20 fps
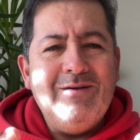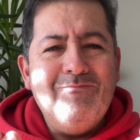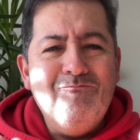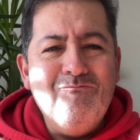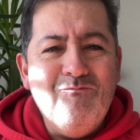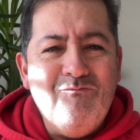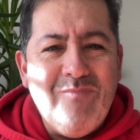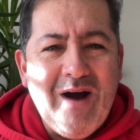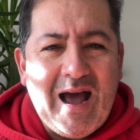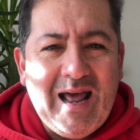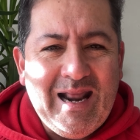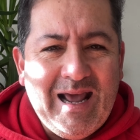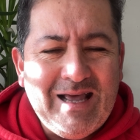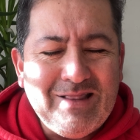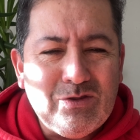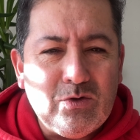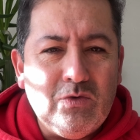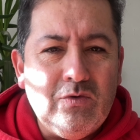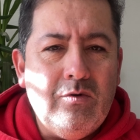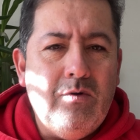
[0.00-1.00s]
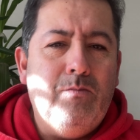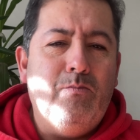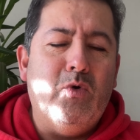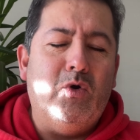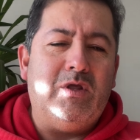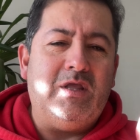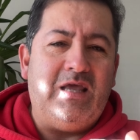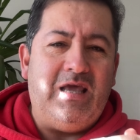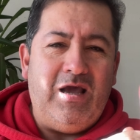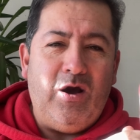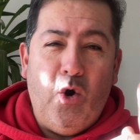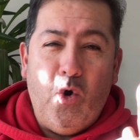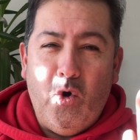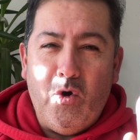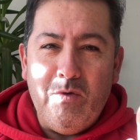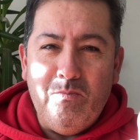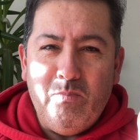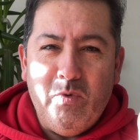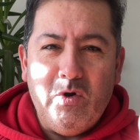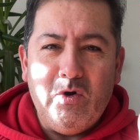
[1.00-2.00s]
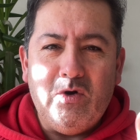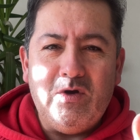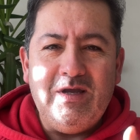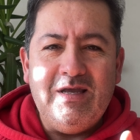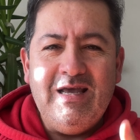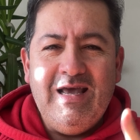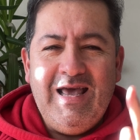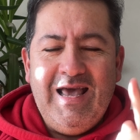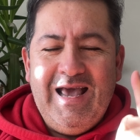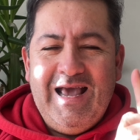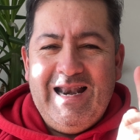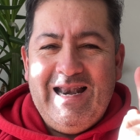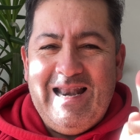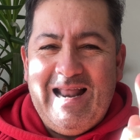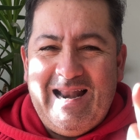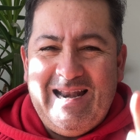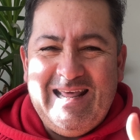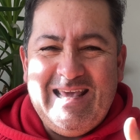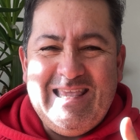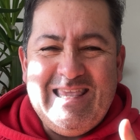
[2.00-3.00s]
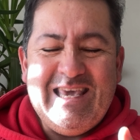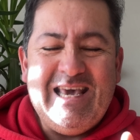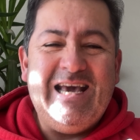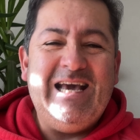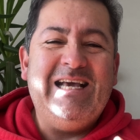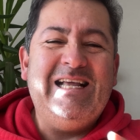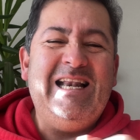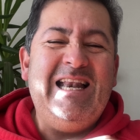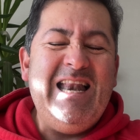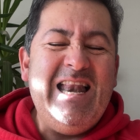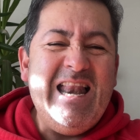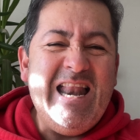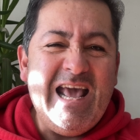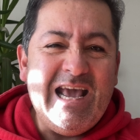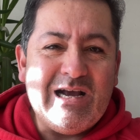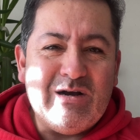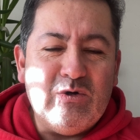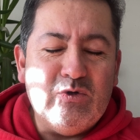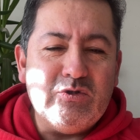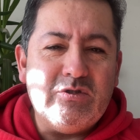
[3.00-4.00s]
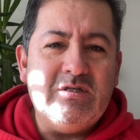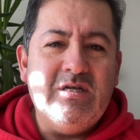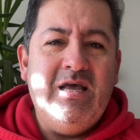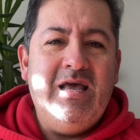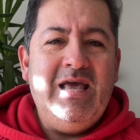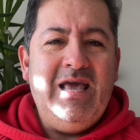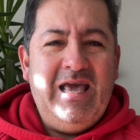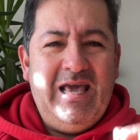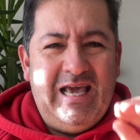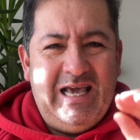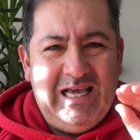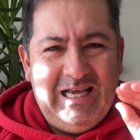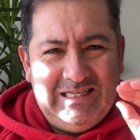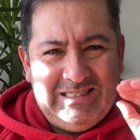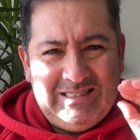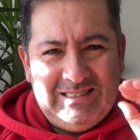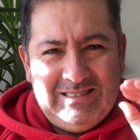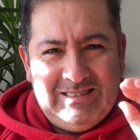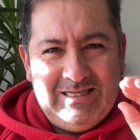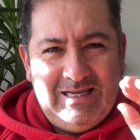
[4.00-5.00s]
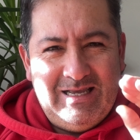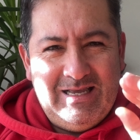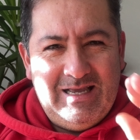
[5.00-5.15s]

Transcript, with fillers: barato, porque hoy por hoy la leña lejos es